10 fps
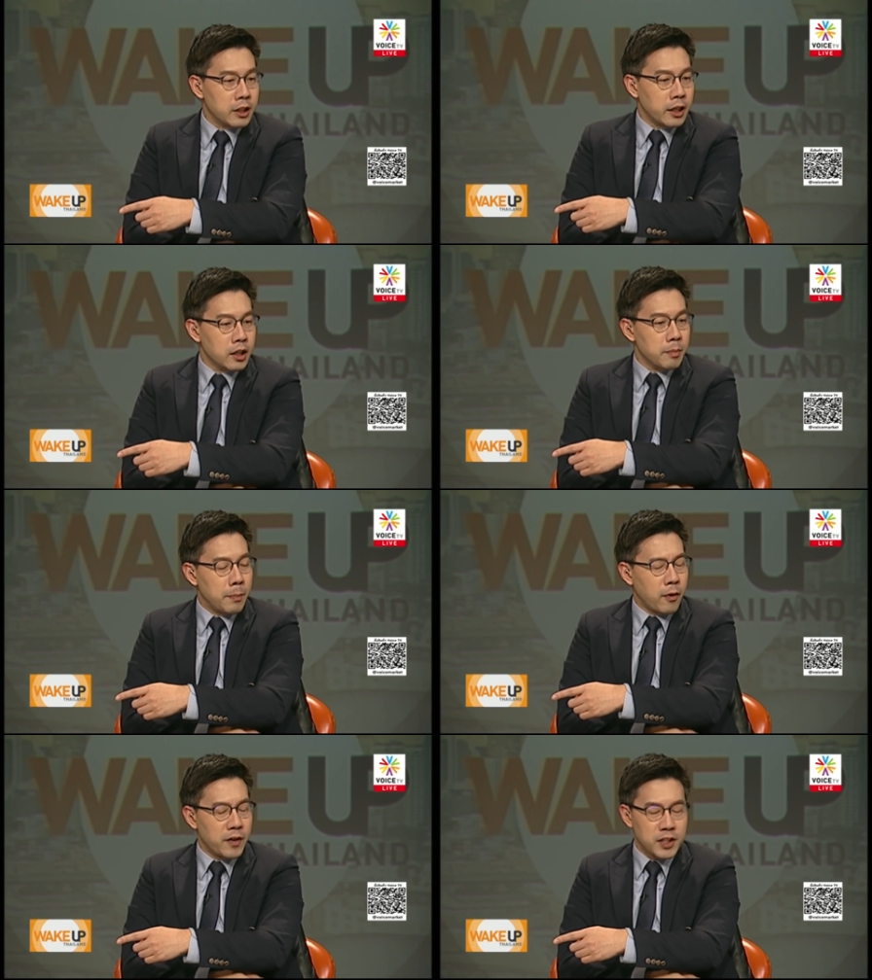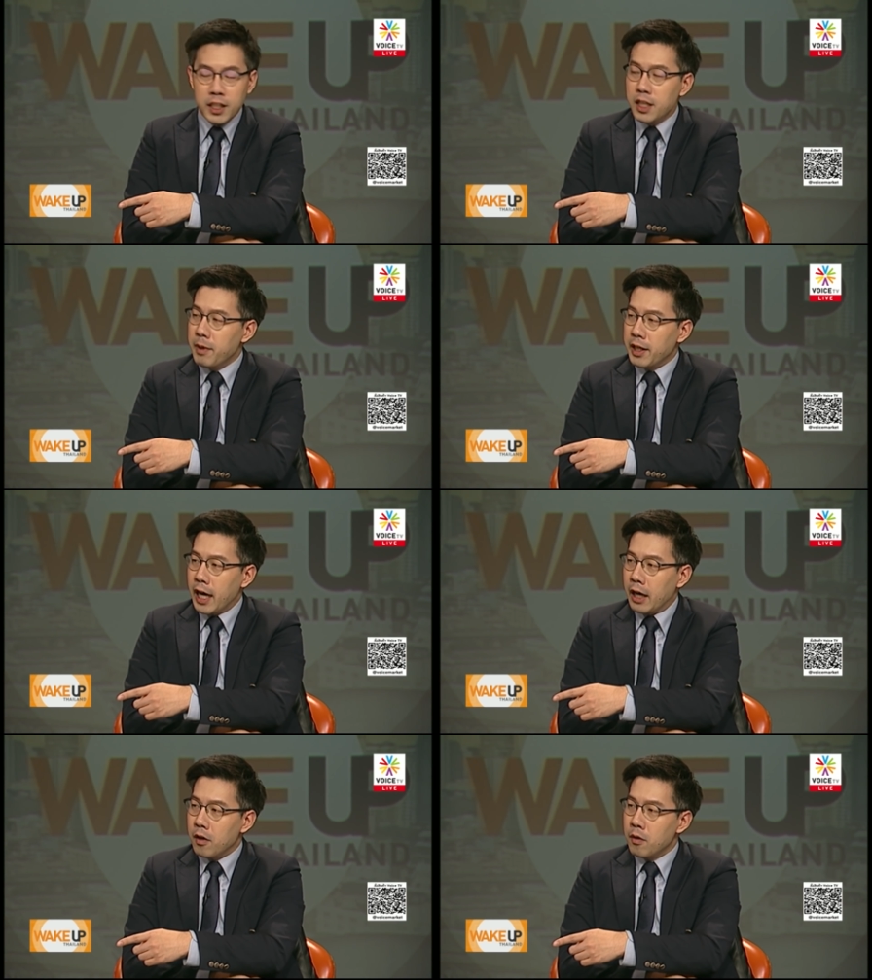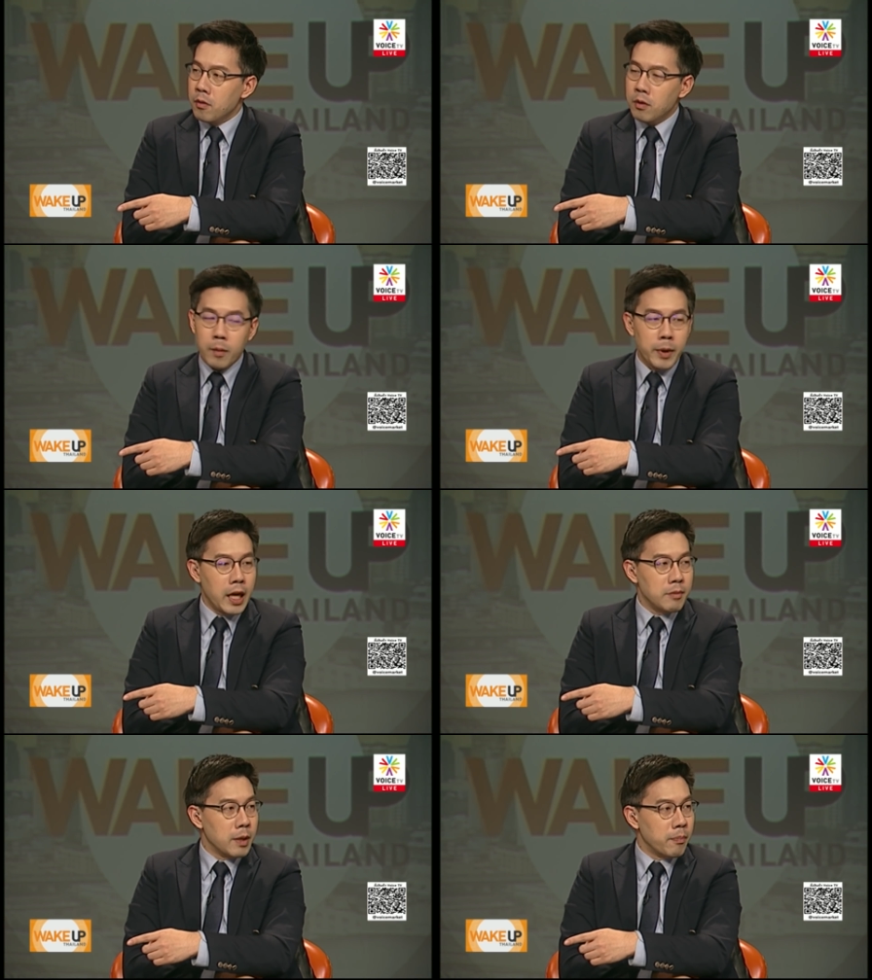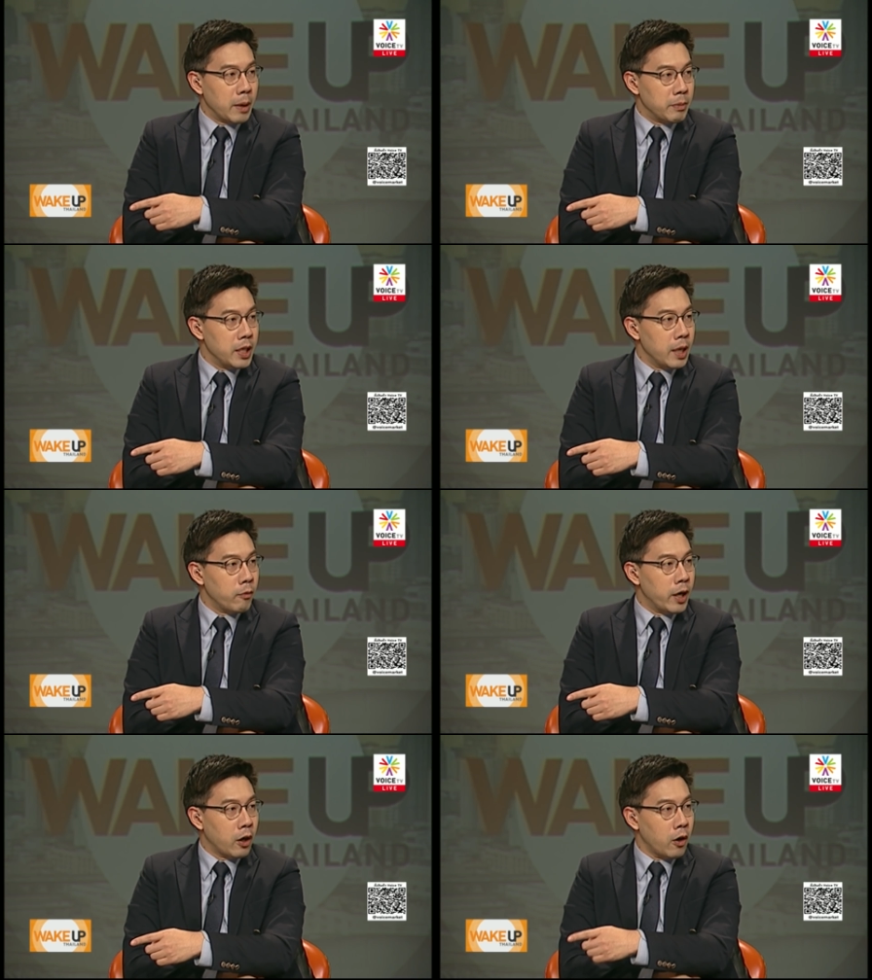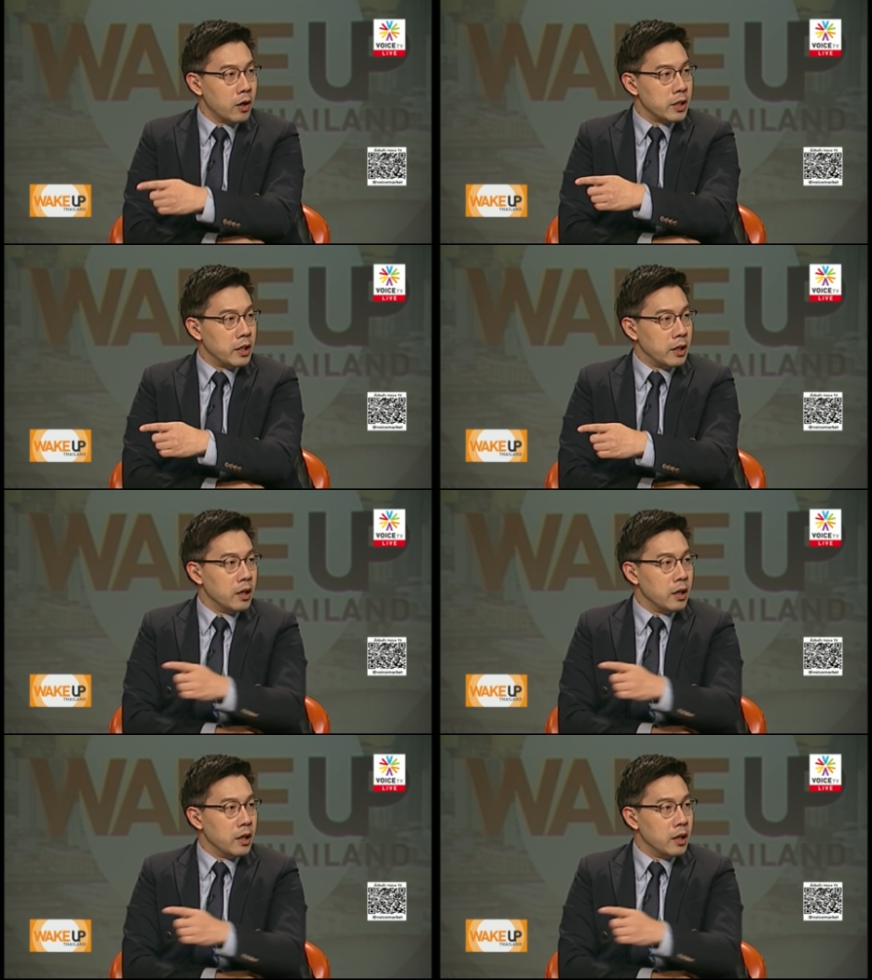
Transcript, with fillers: อครั้งหนึ่งมี p r o f เซอร์ที่อเมริกาเขาเขาพยายามจะเปรียบเทียบว่าข้อดี